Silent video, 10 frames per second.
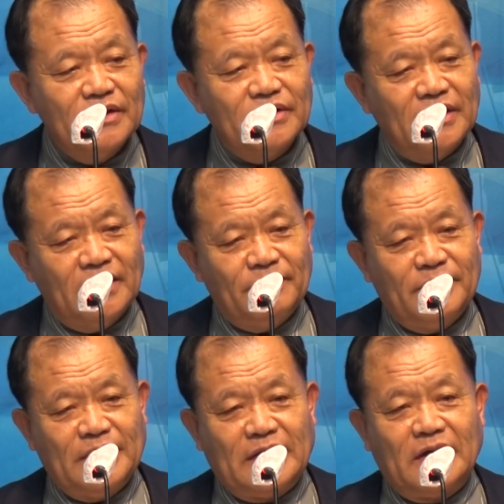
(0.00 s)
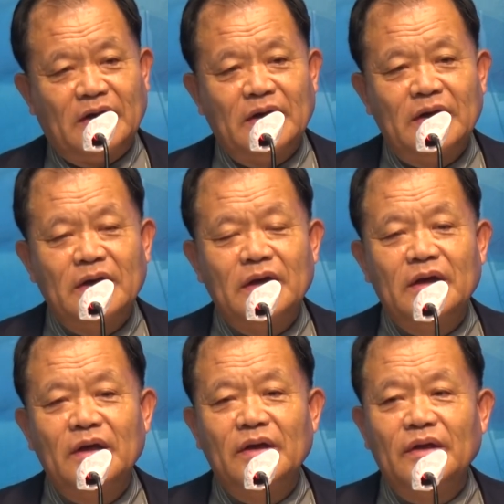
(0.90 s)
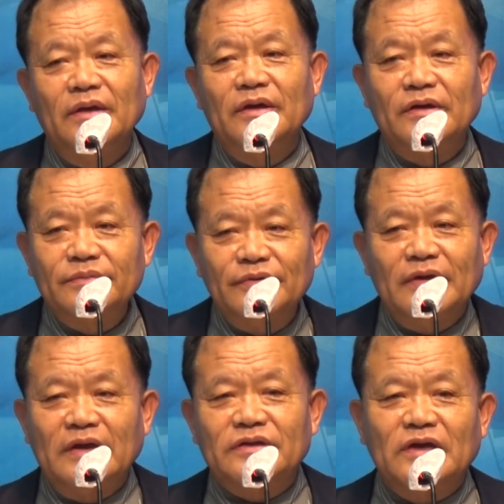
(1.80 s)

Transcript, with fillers: 은혜입니다. 여러분에게